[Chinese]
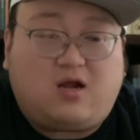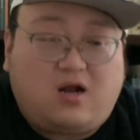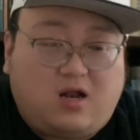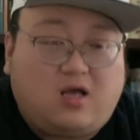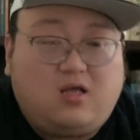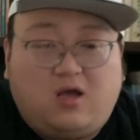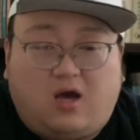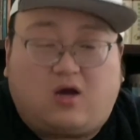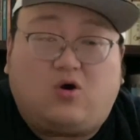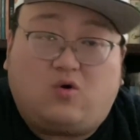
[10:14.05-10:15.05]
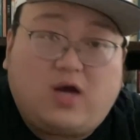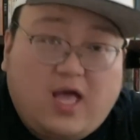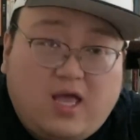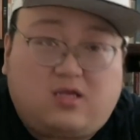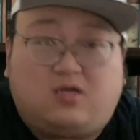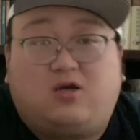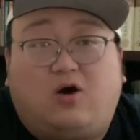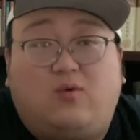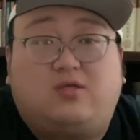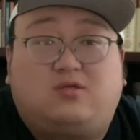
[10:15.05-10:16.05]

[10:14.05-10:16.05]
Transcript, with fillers: 当然了啊，口嗨你是要为